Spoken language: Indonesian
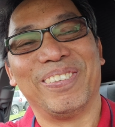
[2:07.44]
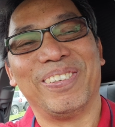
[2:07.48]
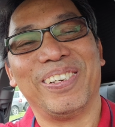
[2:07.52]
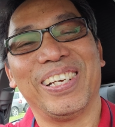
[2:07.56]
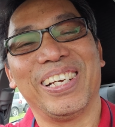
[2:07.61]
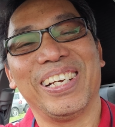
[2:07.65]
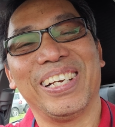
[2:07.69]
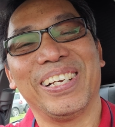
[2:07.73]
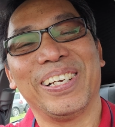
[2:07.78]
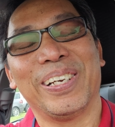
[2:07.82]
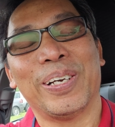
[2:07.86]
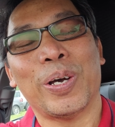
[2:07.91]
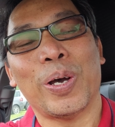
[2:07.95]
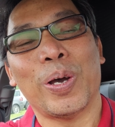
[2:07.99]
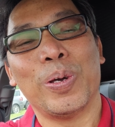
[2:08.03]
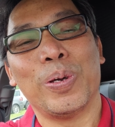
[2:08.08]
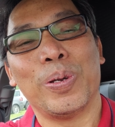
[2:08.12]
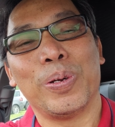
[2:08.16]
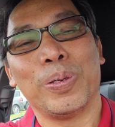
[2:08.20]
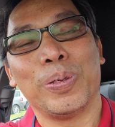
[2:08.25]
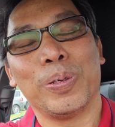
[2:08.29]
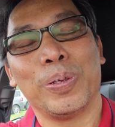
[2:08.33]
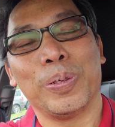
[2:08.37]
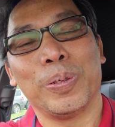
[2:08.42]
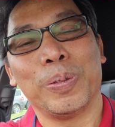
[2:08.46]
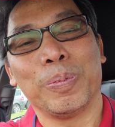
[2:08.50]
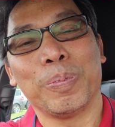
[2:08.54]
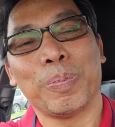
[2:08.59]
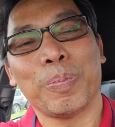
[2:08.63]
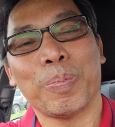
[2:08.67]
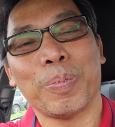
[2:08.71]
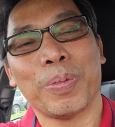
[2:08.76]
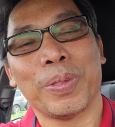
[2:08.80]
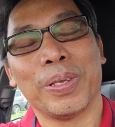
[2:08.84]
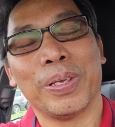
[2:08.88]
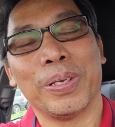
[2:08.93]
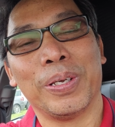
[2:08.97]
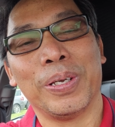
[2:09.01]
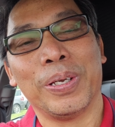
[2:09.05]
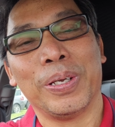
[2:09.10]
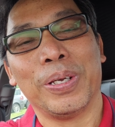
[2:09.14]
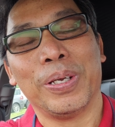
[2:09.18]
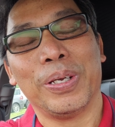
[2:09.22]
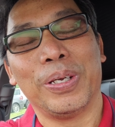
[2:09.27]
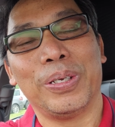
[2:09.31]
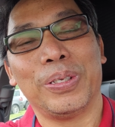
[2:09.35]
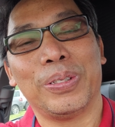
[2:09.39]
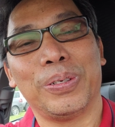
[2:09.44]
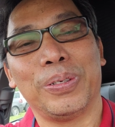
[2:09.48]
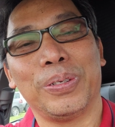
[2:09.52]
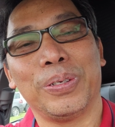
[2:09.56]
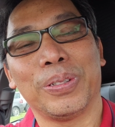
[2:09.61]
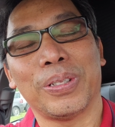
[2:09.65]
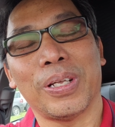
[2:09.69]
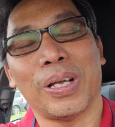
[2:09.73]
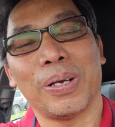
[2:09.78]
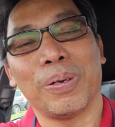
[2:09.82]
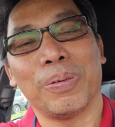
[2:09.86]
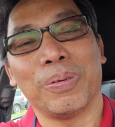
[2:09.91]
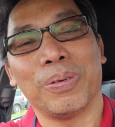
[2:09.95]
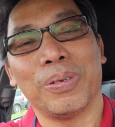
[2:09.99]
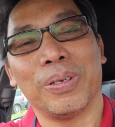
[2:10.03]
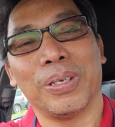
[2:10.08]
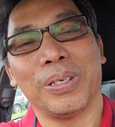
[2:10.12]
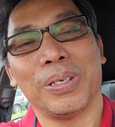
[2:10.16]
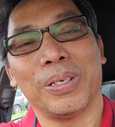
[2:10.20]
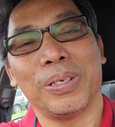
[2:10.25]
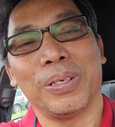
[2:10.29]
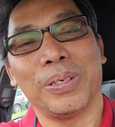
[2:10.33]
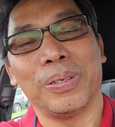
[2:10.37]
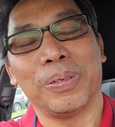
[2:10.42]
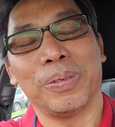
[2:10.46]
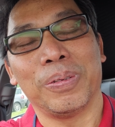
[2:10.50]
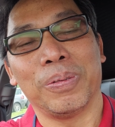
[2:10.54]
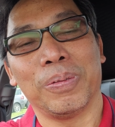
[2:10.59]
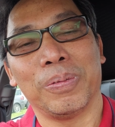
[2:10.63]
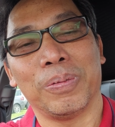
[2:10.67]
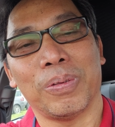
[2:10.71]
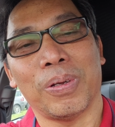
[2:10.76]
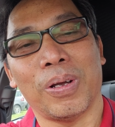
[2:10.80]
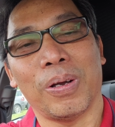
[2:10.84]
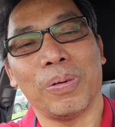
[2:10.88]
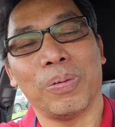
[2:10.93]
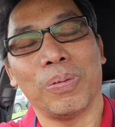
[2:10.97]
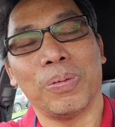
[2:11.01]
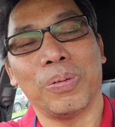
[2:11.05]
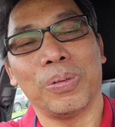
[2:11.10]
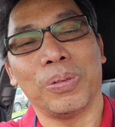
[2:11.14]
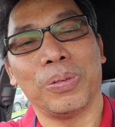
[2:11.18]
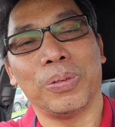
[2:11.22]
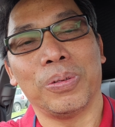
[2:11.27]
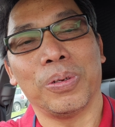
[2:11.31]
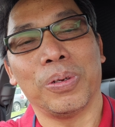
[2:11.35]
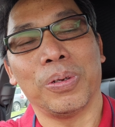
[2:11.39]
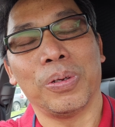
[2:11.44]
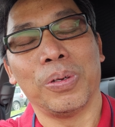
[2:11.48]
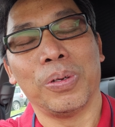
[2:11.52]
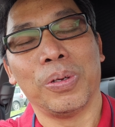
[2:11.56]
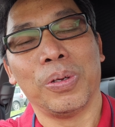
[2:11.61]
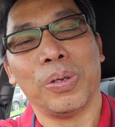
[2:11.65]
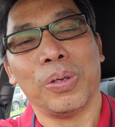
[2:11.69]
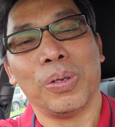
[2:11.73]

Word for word: udah akhirnya istrinya takut lah ya takut ya